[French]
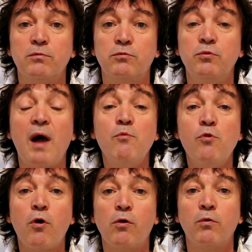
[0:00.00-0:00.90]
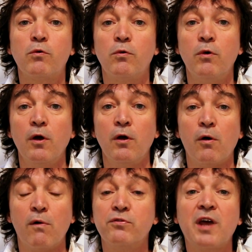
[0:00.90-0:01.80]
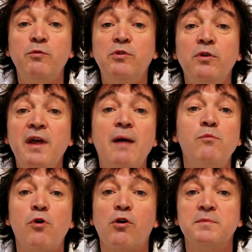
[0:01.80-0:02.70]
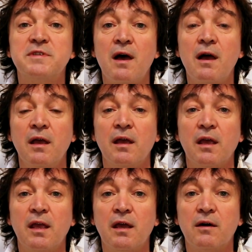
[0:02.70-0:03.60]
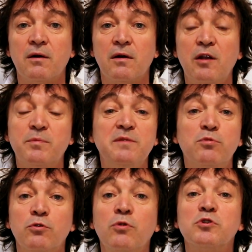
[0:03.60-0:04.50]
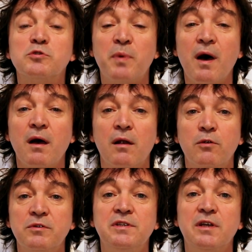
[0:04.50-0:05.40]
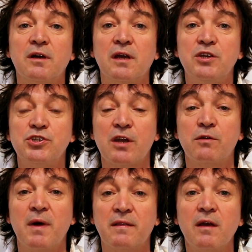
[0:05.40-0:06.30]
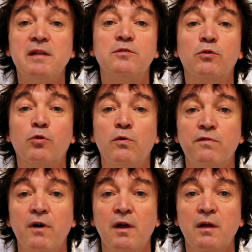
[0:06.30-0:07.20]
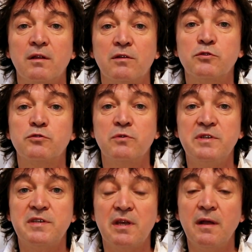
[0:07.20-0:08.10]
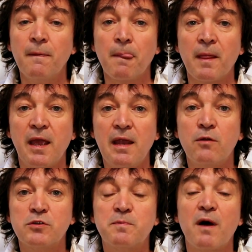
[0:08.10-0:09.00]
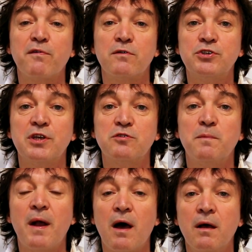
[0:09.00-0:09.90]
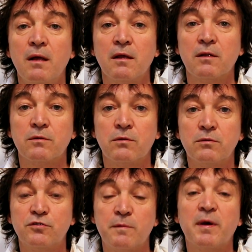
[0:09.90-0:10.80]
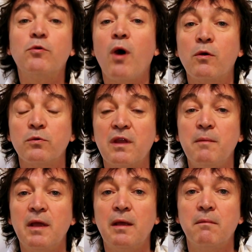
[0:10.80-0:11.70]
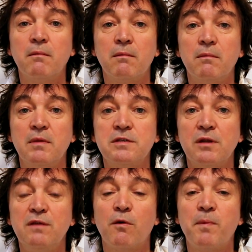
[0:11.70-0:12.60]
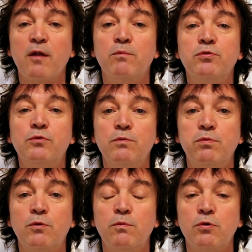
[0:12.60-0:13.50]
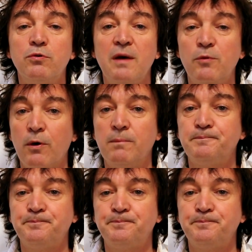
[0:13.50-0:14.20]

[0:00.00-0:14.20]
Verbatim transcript: tout l'amour qu'on voudrait lui donner, l'amour comme ça, euh, et, le petit Bruno n'ose pas le dire. Et chaque matin, il se retrouve dans son lycée et il n'ose pas franchir ce pas-là. Donc je ne vais pas tout raconter, mais, ce livre parle beaucoup, beaucoup, beaucoup d'amour.